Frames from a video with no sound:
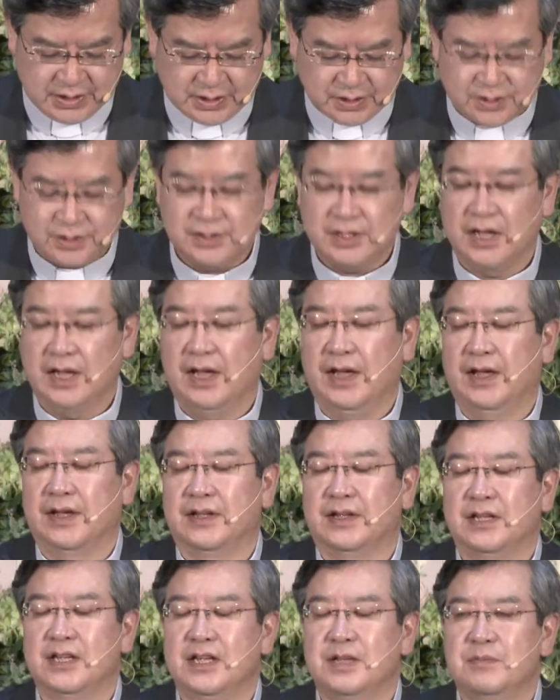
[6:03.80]

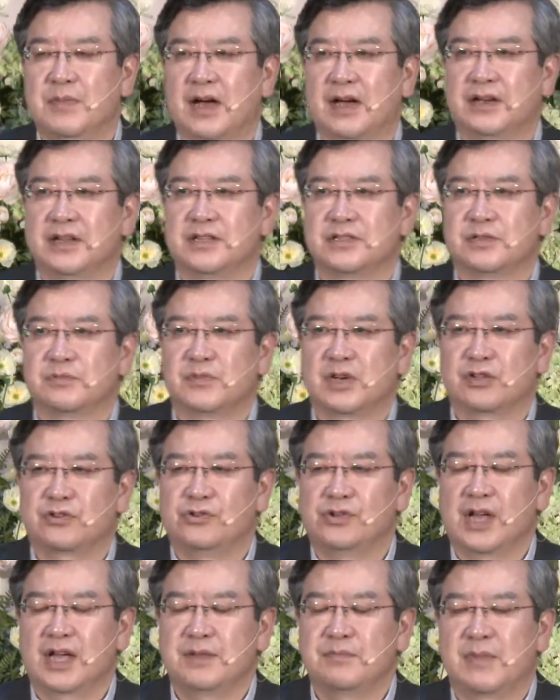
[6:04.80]
근데 이 말이 정말
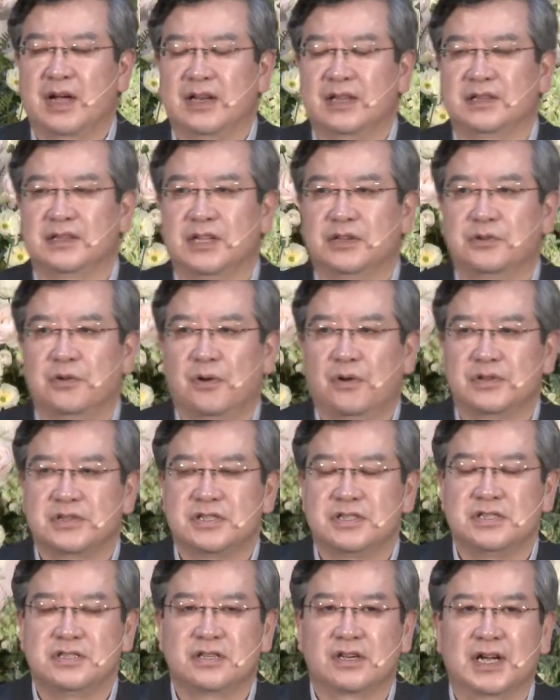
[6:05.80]
귀한 말인데도
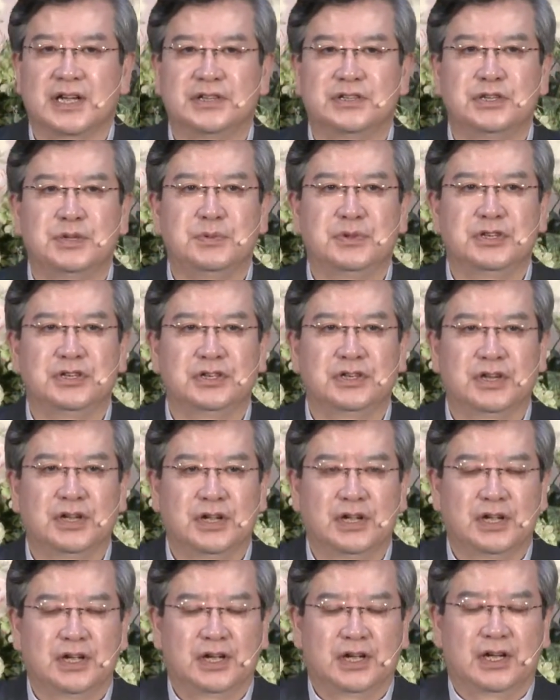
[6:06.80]
진정한 의미를
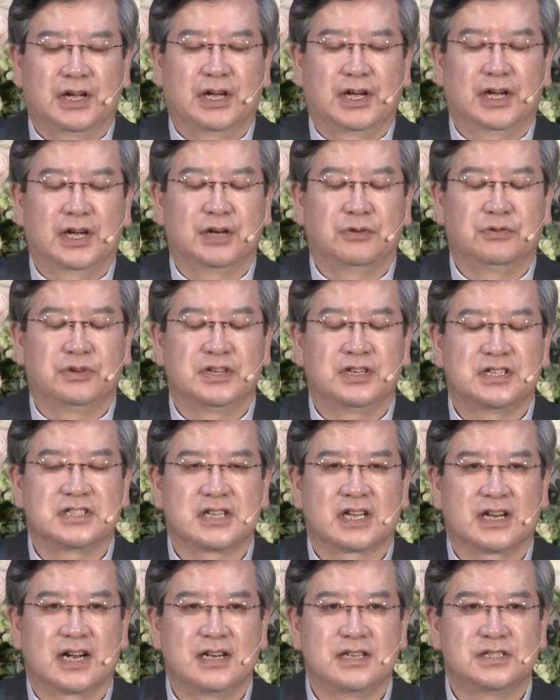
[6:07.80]
아, 우리는
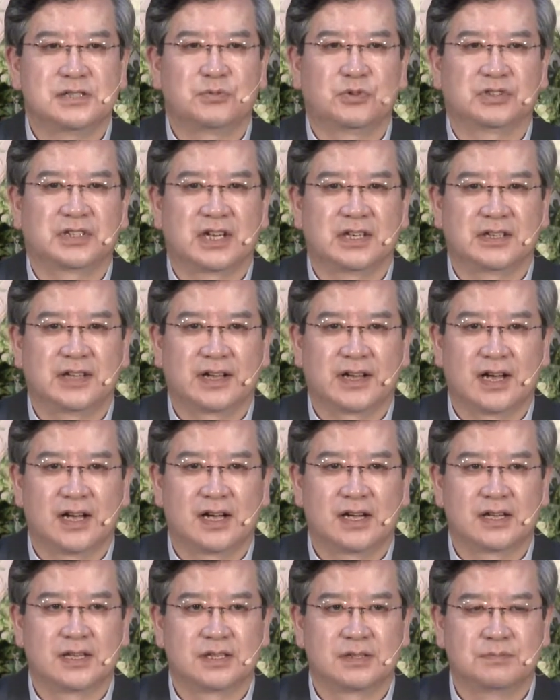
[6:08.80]
잘 알지 못할
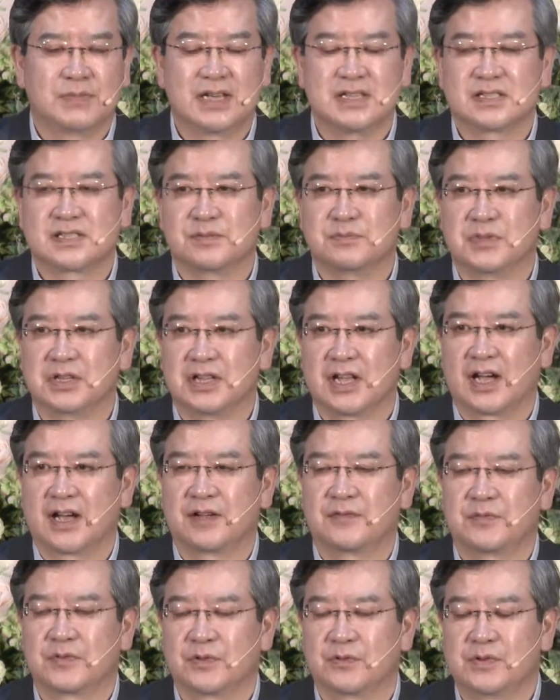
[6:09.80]
때가
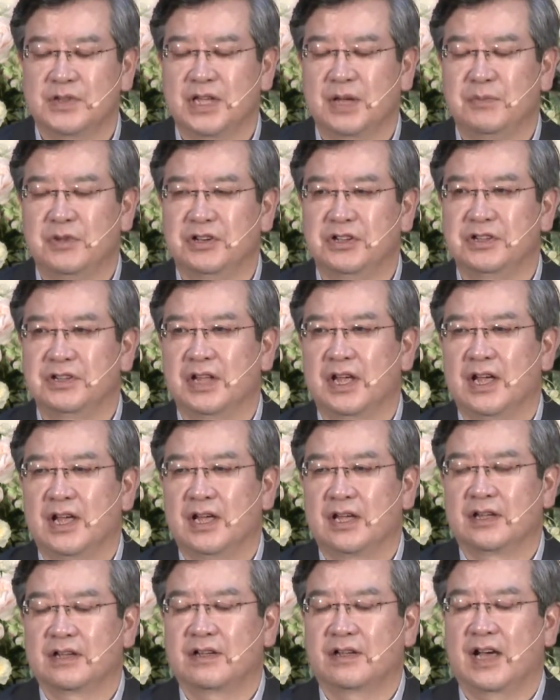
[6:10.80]
많습니다. 뭐냐면은
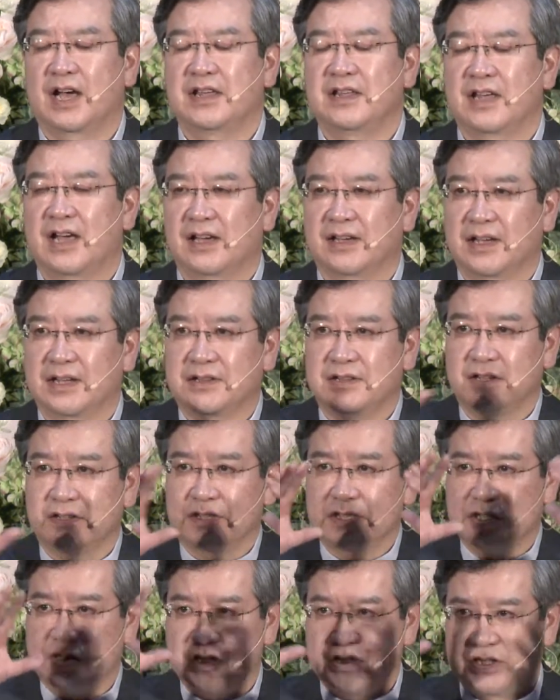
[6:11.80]
그가 이야기했던
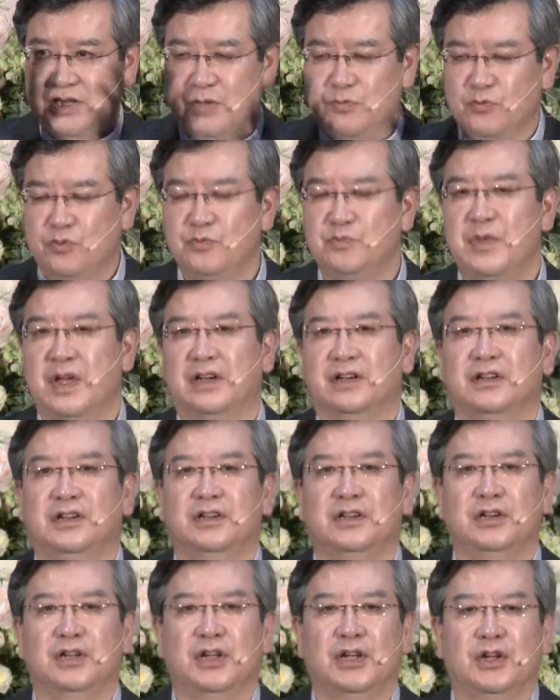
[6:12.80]
그 전체
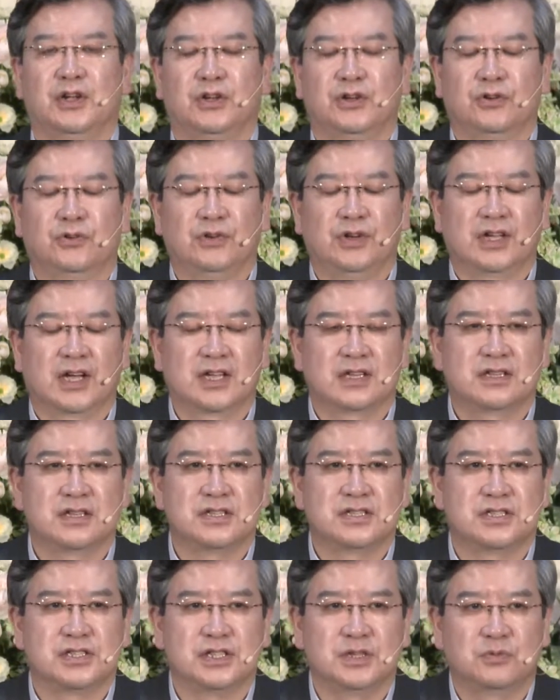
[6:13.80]
문맥을 우리가
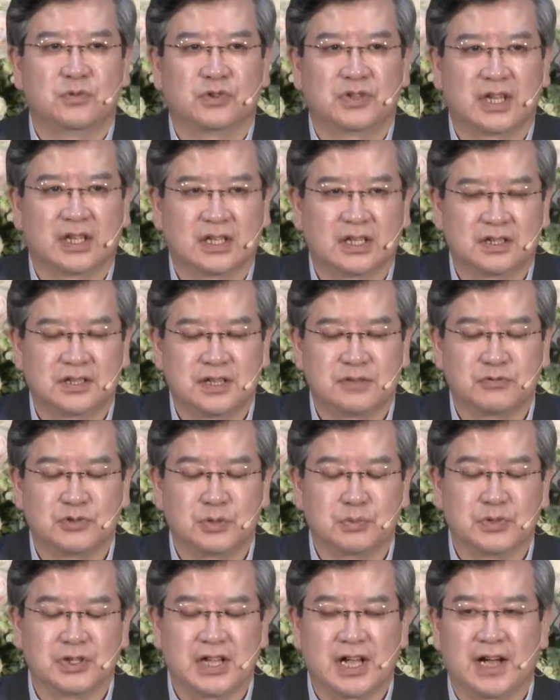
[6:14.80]
듣지 못했기
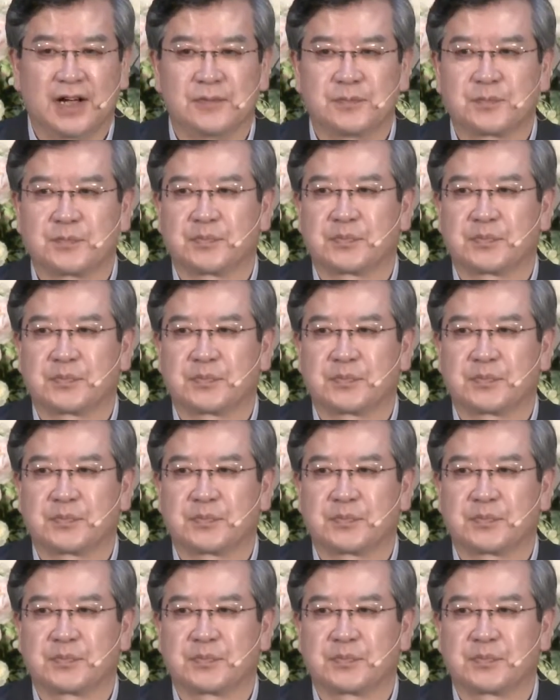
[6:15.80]
때문입니다.